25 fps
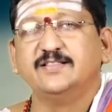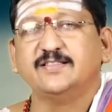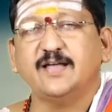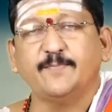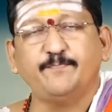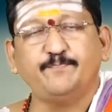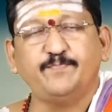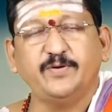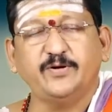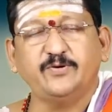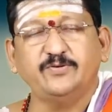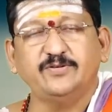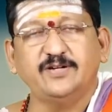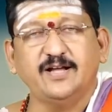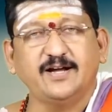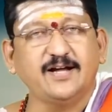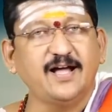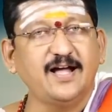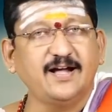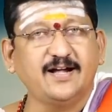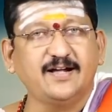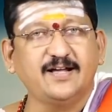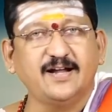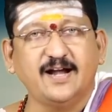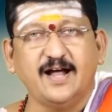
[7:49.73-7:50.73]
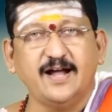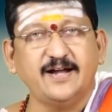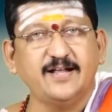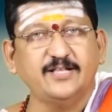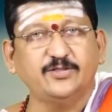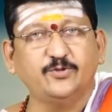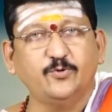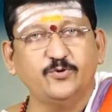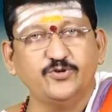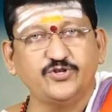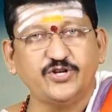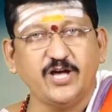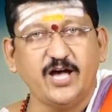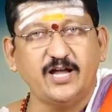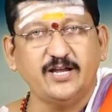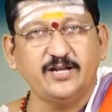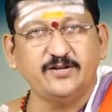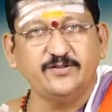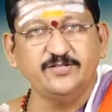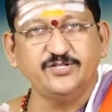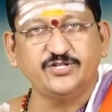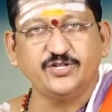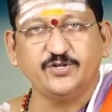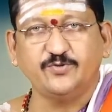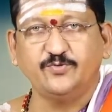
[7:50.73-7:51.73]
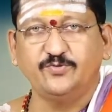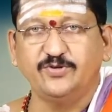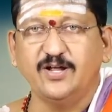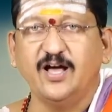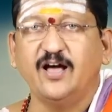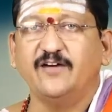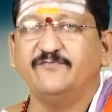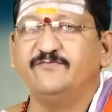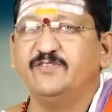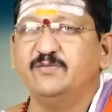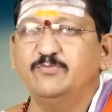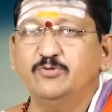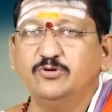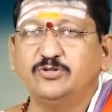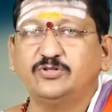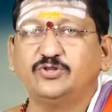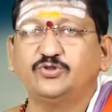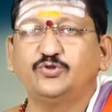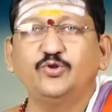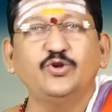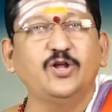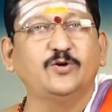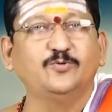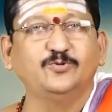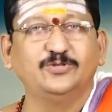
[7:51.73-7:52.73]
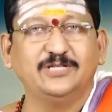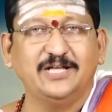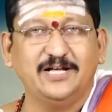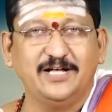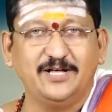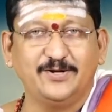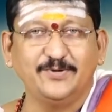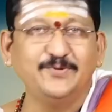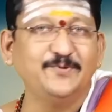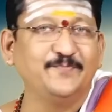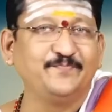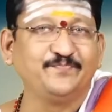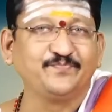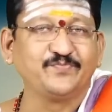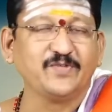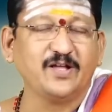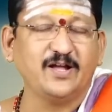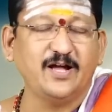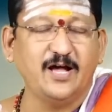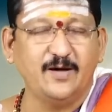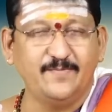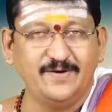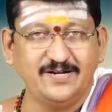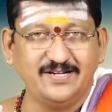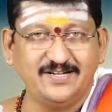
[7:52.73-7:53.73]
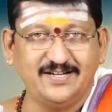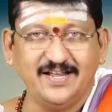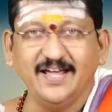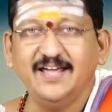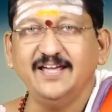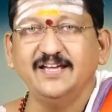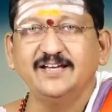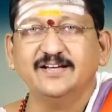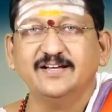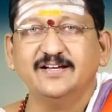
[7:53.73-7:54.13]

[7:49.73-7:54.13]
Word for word: తప్పకుండా గ్రహణ దోషాల నుంచి కూడా విముక్తులవుతారు కాబట్టి